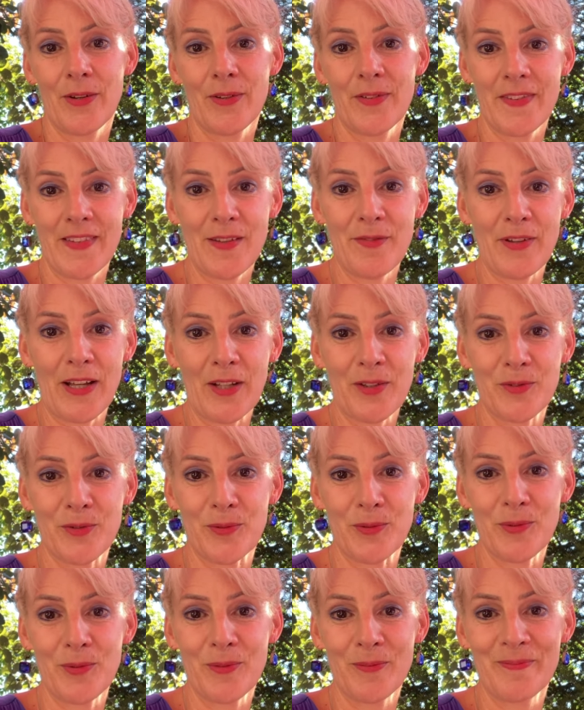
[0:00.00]
ses
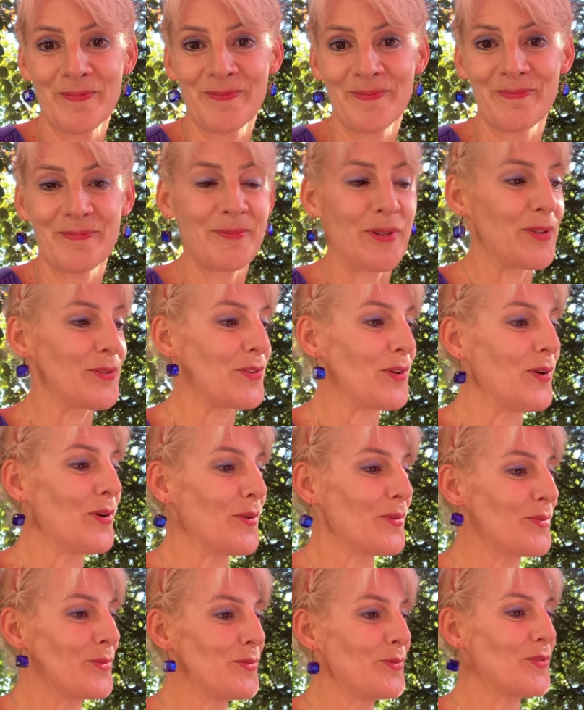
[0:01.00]
vertus pendant
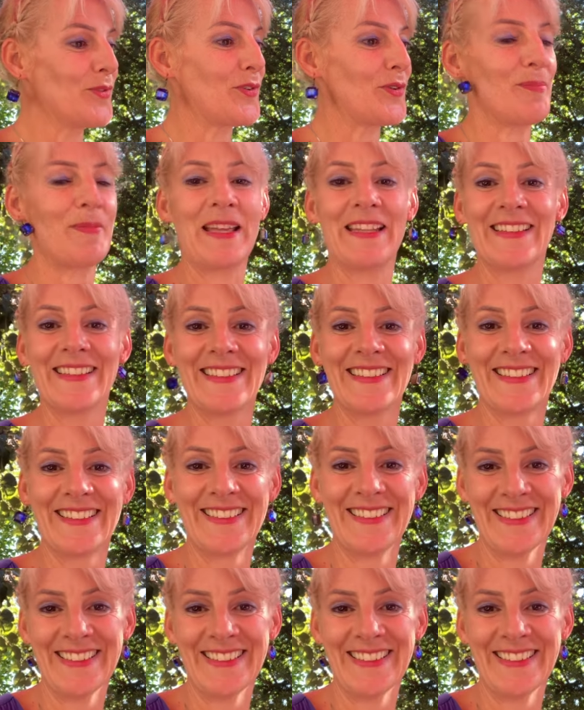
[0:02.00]
une semaine.